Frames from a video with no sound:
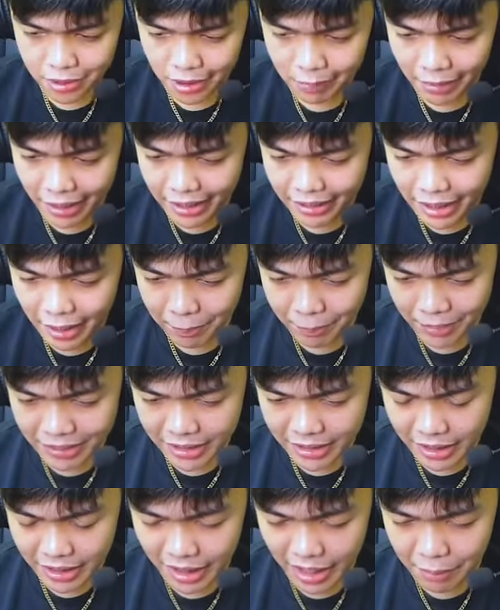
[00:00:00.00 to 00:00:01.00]
kaba hindi
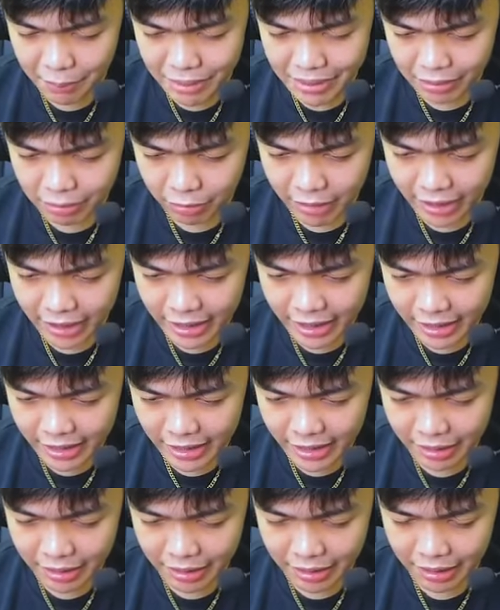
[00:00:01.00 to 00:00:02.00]
pwede na namin tuwiin
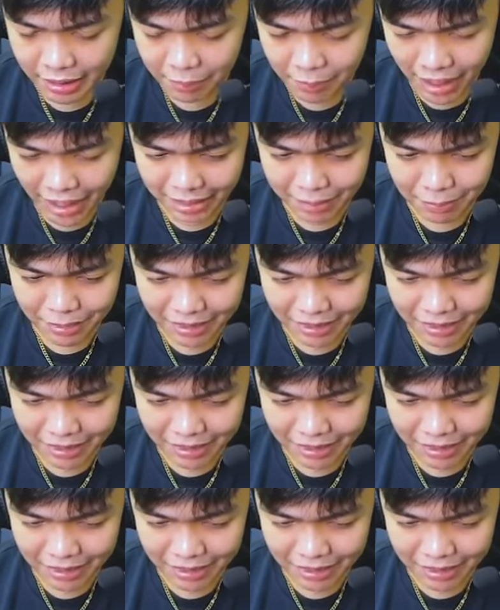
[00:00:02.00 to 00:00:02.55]
di. Bakit ba